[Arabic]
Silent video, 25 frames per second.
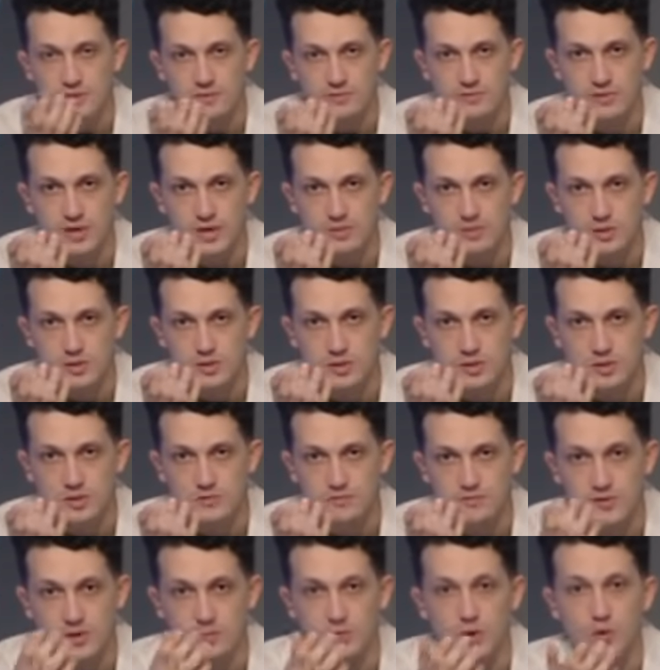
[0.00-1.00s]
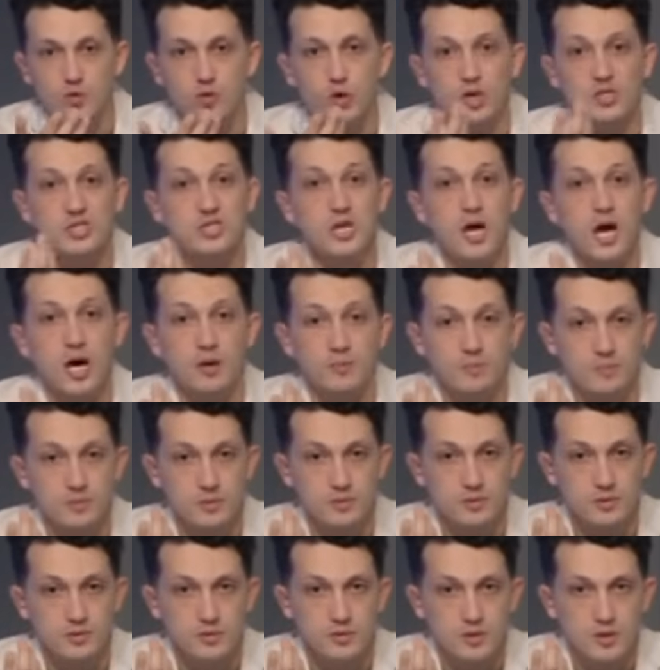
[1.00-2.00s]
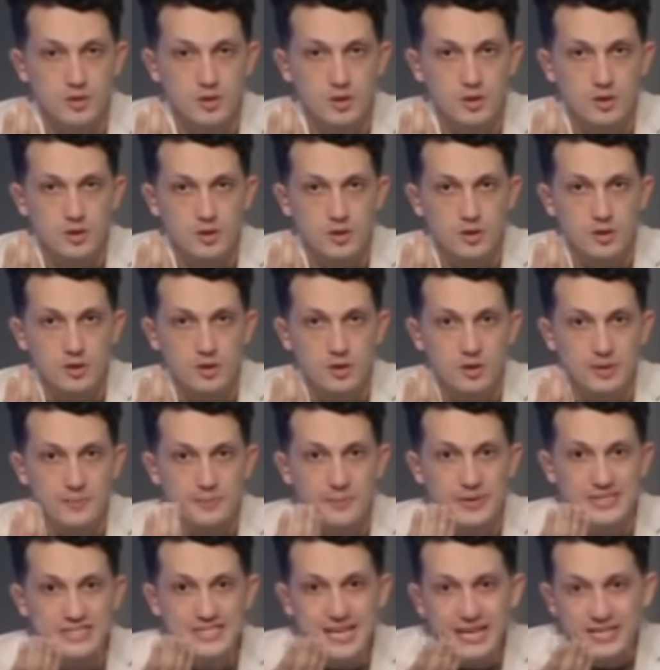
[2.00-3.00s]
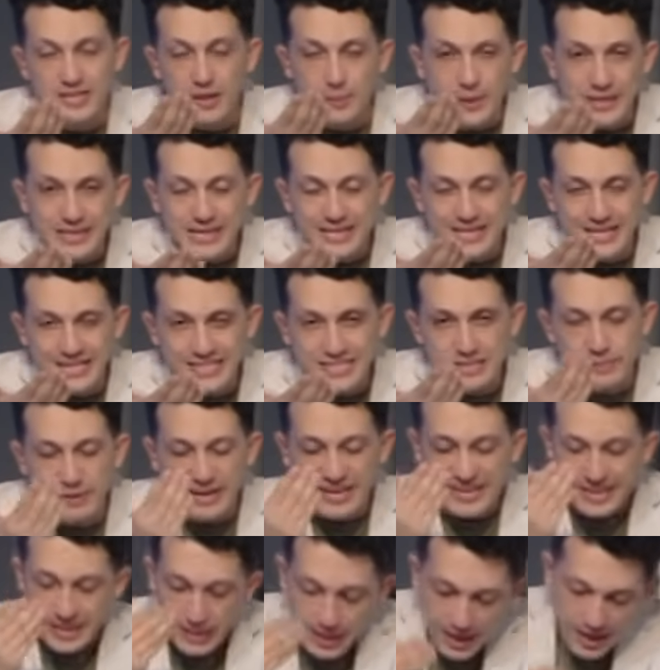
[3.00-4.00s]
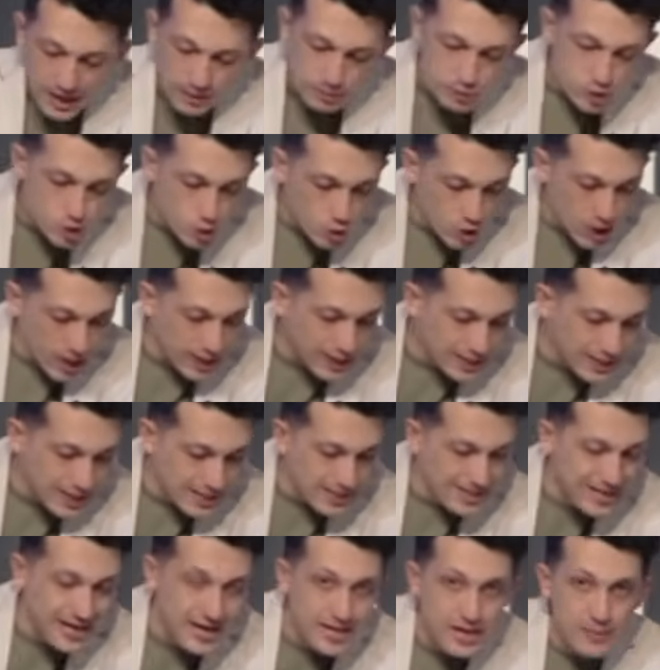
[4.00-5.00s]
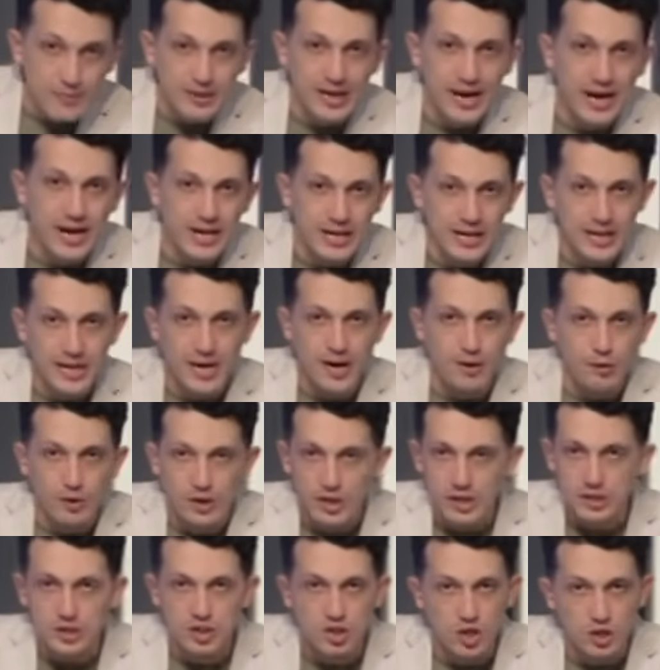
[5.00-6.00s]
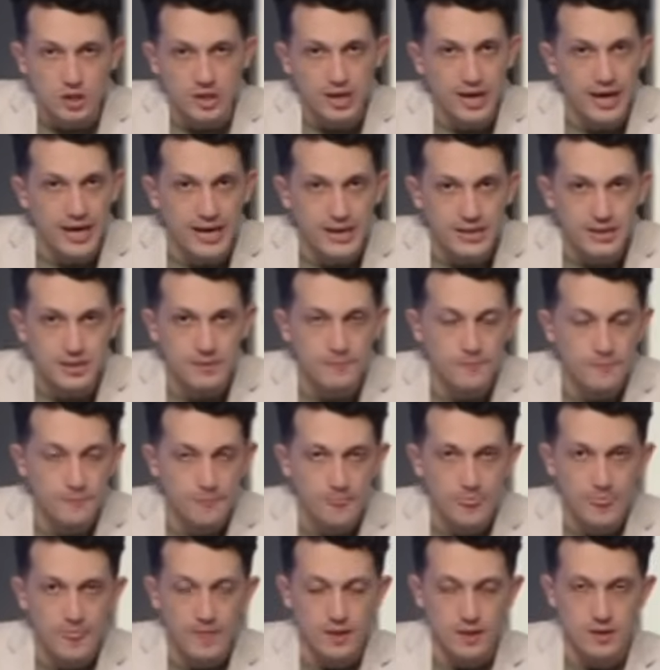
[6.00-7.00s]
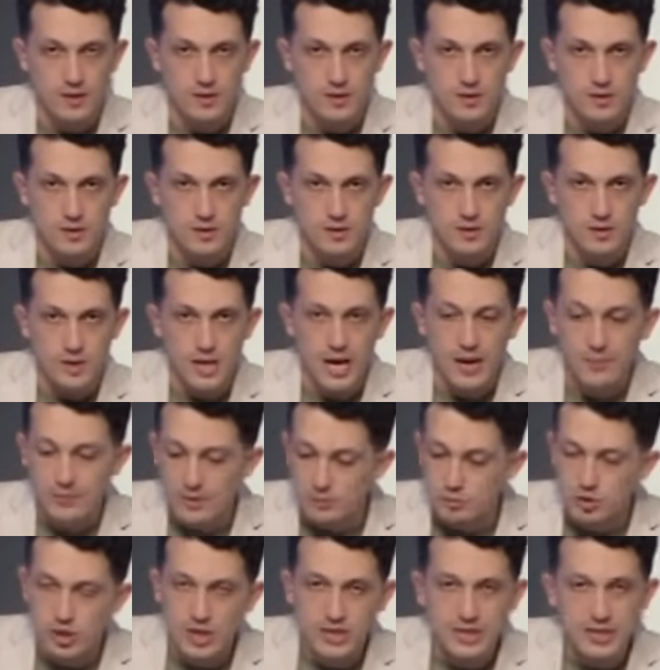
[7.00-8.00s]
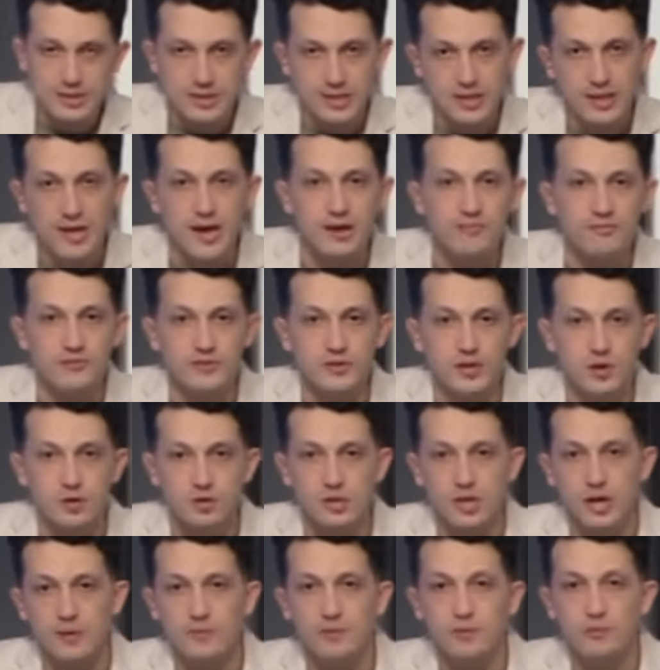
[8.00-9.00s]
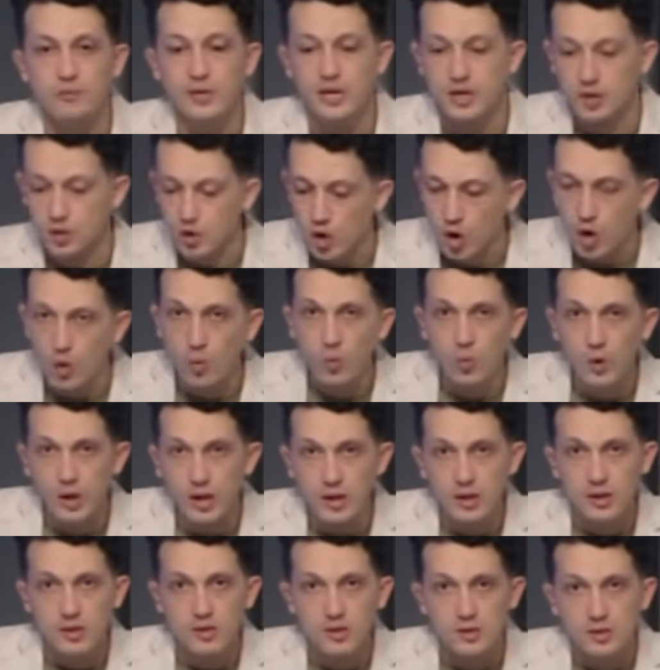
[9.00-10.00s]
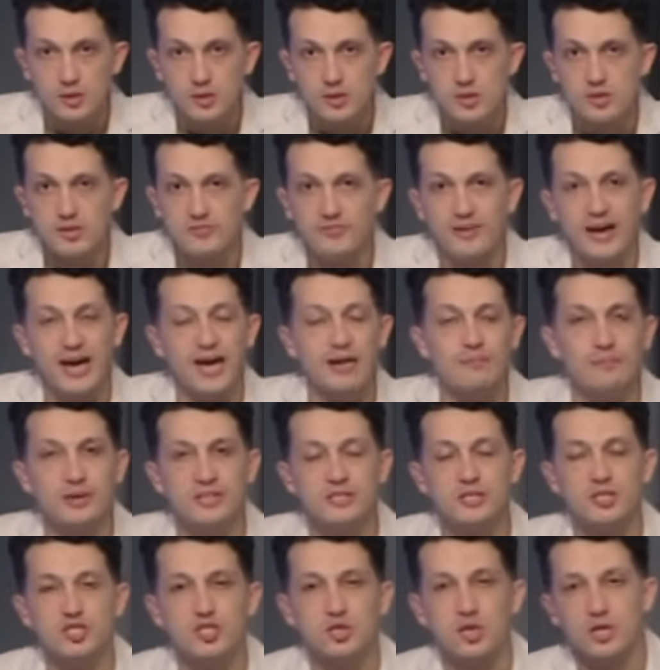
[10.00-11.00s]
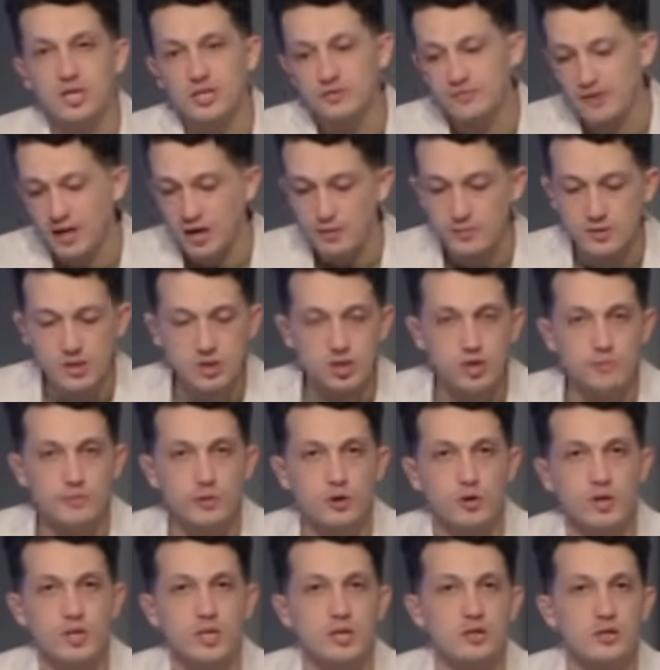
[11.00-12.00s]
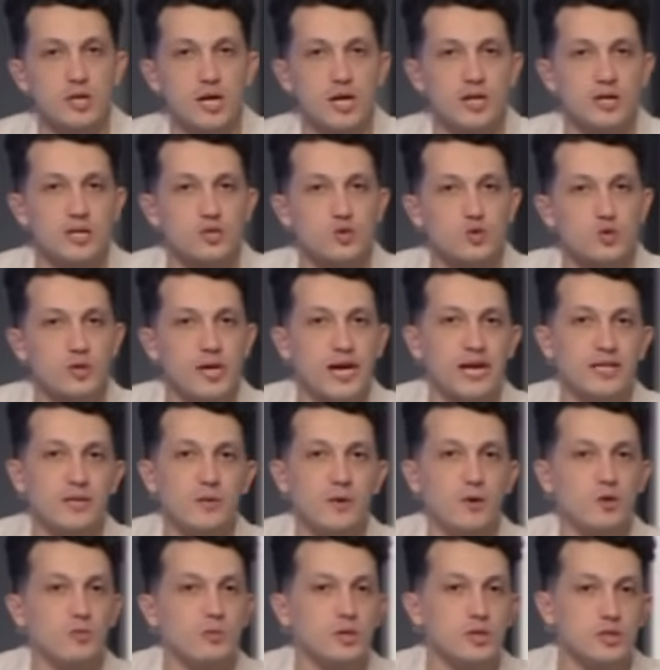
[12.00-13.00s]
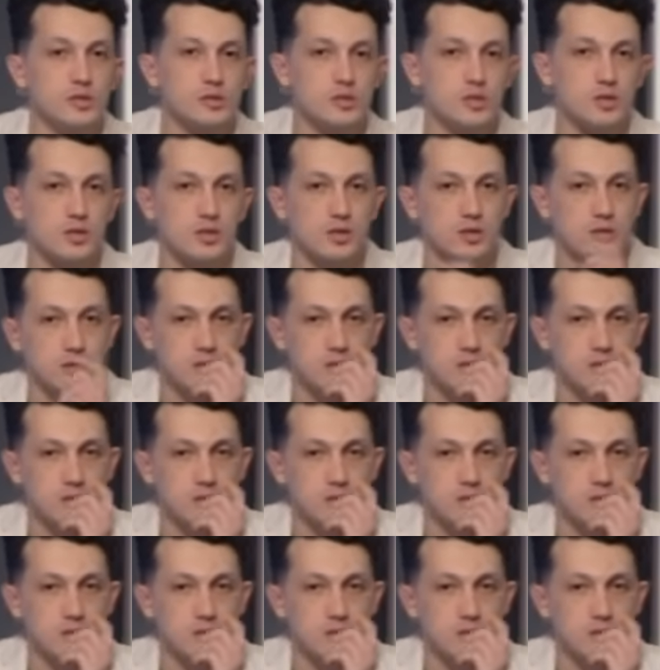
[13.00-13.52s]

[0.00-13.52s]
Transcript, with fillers: فاهم قصدي فالموضوع صعب بس اتمنى ان نادي الزمالك يلحق بسرعه خلال الايام الحاليه او خلال الشهر الحالي قبل مشاركه اللاعب في دوره العالم الاولمبيه ان هو يفعل بند شراء يدفع 15 مليون جنيه لطلائع الجيش ويريح دماغكم القصه دي